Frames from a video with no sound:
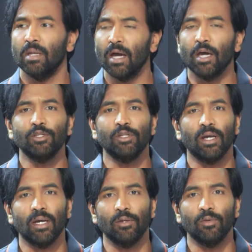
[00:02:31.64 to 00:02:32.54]
నాగార్జున
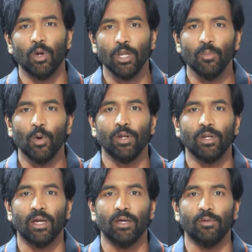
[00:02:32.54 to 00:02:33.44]
గారు
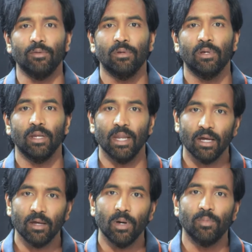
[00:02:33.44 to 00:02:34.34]
మురళీమోహన్ గారు
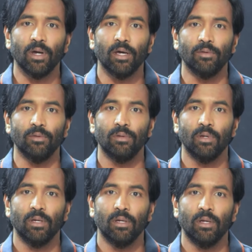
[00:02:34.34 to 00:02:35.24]
నాగబాబు గారు
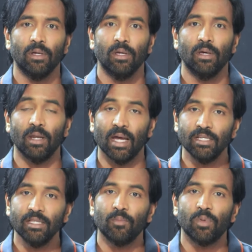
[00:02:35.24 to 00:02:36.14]

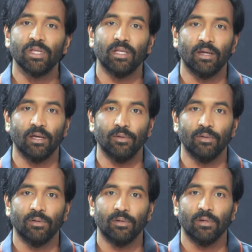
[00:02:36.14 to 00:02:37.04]
రాజేంద్ర ప్రసాద్ గారు
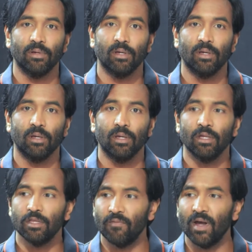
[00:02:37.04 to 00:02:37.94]

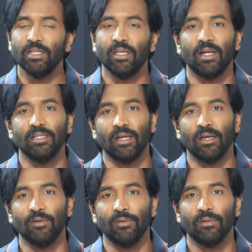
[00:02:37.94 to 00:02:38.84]
శివాజీ రాజా
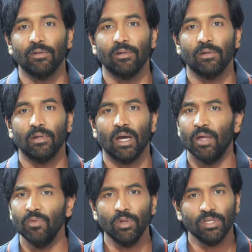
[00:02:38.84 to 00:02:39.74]
గారు
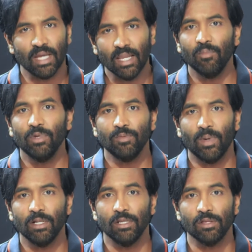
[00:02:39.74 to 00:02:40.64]
అందరూ చాలా మంచి
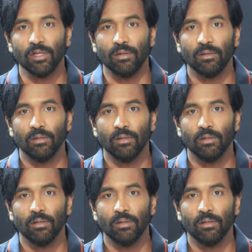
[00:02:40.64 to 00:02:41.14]
పనులు చేశారు